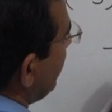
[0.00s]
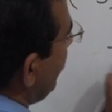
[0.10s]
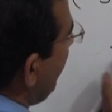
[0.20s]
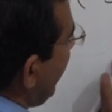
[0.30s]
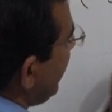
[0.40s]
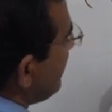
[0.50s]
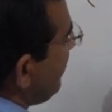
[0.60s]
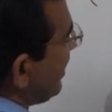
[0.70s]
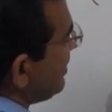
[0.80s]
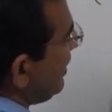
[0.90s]
तो माइनस
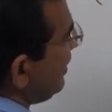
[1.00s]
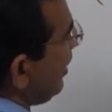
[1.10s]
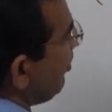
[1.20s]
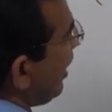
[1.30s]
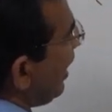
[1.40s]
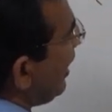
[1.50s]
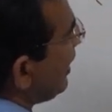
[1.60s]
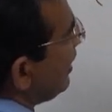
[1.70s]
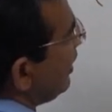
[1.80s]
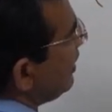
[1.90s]
पाँच ये था भाग